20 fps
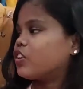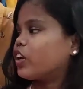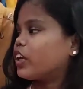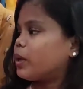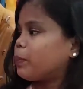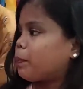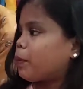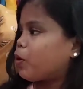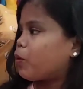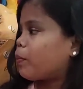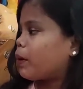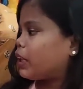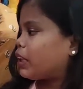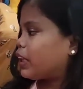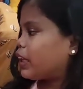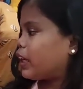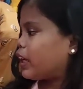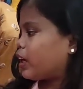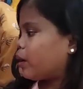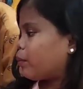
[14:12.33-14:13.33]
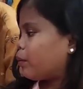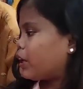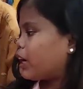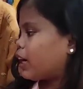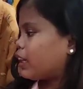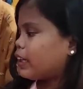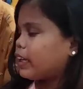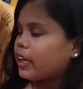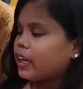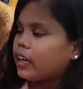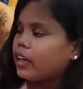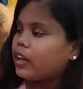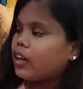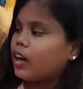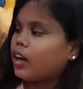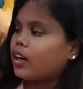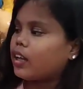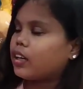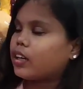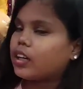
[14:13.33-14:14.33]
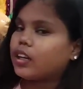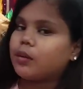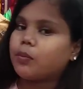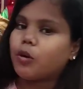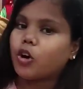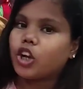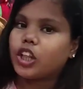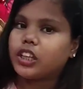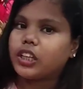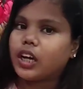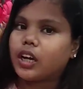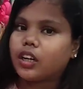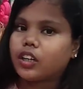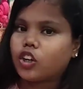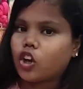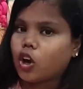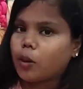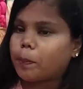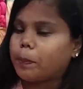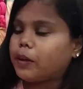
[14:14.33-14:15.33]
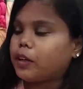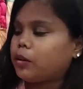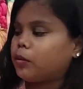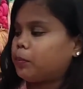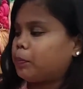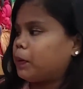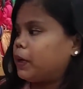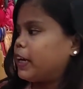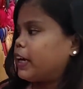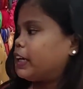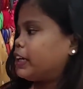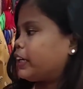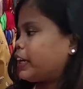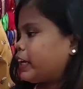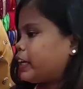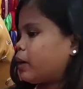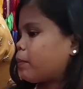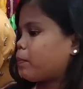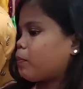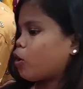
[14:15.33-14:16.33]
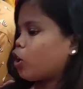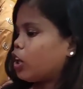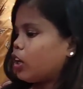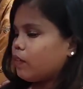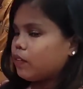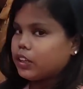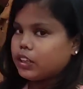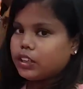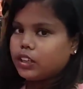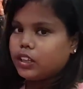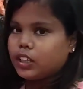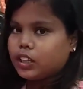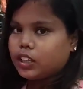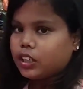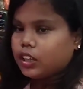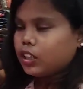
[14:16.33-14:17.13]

ஸோ இப்போவும் பார்த்தீங்கன்னா நம்மளுக்கு அதே அனார்கலி மாடல் தான் டாப்பு பின்னாடி டைப் மாடலில் வருது